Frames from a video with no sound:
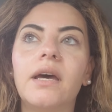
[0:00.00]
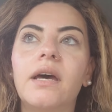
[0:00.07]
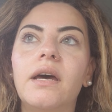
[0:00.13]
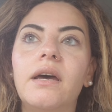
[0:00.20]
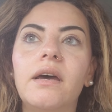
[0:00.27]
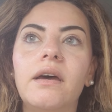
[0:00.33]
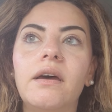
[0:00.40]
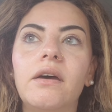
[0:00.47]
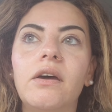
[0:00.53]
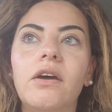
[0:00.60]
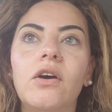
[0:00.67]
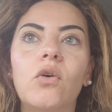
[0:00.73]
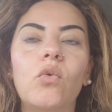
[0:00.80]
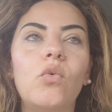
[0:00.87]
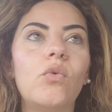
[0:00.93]

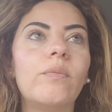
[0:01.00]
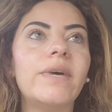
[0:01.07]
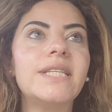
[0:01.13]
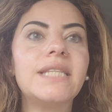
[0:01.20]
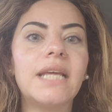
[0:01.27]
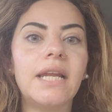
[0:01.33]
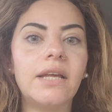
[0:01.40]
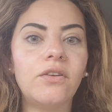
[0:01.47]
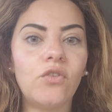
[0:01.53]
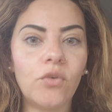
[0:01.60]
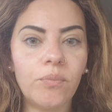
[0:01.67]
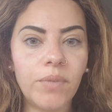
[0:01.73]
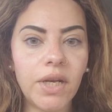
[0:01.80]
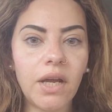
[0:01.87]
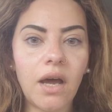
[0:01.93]
آه، ومثلا
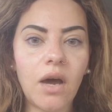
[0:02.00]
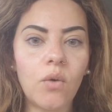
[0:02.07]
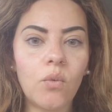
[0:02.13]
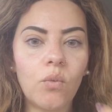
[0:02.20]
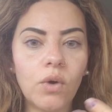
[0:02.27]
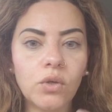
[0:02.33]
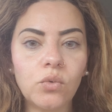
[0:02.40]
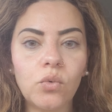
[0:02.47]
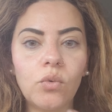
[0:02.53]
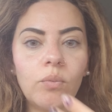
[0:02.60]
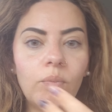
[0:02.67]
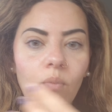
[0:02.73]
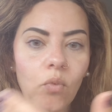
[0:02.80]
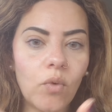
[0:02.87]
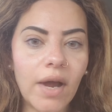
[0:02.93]
ربنا عوضه
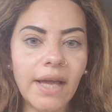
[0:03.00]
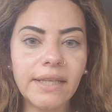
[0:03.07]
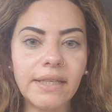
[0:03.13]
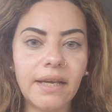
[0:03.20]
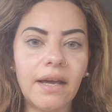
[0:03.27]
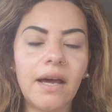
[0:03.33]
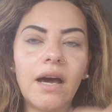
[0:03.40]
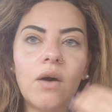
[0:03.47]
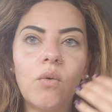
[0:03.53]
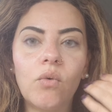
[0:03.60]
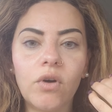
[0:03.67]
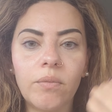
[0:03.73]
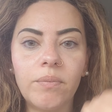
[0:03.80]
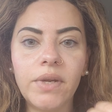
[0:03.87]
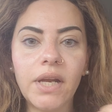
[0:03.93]
بواحده
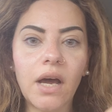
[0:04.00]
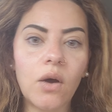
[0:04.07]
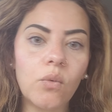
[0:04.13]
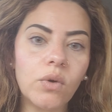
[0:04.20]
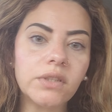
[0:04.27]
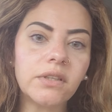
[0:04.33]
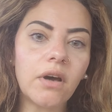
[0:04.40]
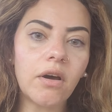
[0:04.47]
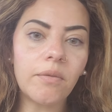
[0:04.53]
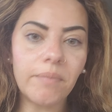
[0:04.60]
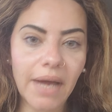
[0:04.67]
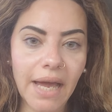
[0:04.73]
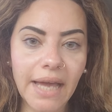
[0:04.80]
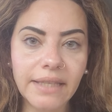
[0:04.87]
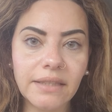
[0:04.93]
او ربنا عوضها
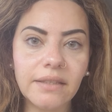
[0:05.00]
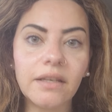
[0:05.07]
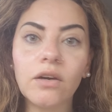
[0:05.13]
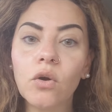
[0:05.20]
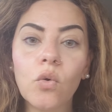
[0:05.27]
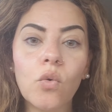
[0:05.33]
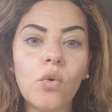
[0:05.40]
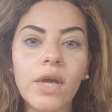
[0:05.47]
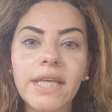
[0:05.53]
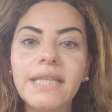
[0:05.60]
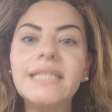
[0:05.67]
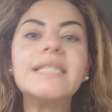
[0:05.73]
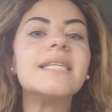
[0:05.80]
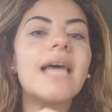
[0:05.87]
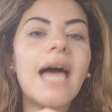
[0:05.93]
بحد
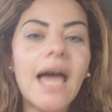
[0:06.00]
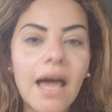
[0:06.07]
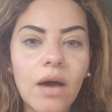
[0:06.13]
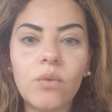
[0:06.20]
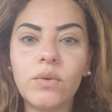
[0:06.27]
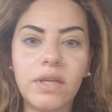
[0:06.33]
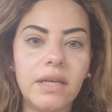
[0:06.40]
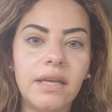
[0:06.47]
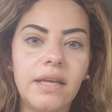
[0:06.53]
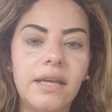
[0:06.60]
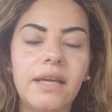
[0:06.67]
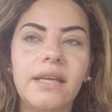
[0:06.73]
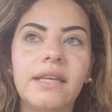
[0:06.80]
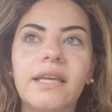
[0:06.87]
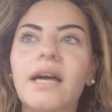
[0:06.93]
كويس قوي
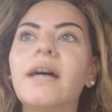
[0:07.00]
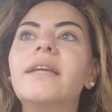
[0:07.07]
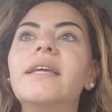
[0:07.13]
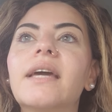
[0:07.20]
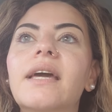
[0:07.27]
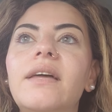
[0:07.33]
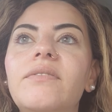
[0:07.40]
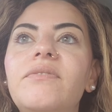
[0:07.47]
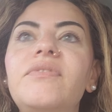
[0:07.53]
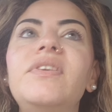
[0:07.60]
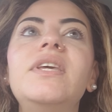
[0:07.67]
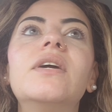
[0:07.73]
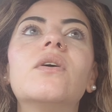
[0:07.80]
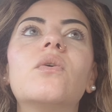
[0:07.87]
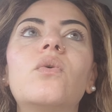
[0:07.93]
يعني كان
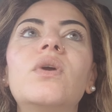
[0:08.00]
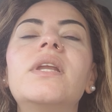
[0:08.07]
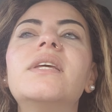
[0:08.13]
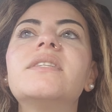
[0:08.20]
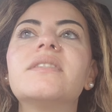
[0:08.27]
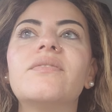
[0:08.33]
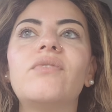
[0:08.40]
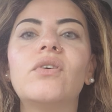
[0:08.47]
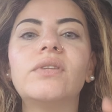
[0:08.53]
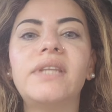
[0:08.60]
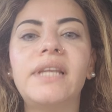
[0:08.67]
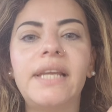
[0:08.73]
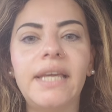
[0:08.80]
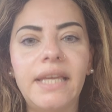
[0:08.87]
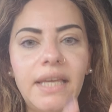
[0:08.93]
في كل الصفات
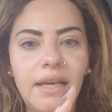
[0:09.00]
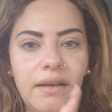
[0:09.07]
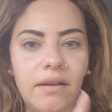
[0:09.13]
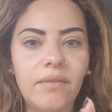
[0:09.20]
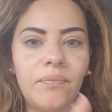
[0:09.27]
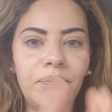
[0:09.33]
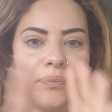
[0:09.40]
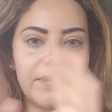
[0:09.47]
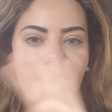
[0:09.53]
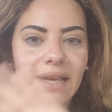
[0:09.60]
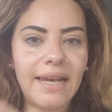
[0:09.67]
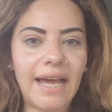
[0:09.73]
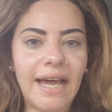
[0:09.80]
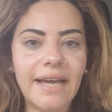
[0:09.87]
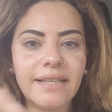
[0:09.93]
اللي هي
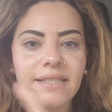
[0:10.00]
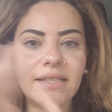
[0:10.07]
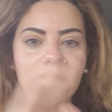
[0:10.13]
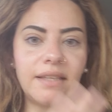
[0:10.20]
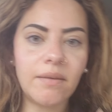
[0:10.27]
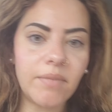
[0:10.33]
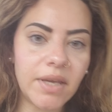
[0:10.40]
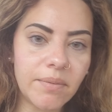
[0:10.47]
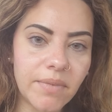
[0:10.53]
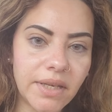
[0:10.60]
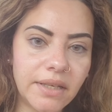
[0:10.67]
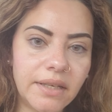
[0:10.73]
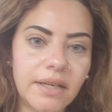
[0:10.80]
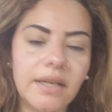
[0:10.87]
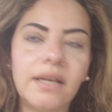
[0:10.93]
العكس تماما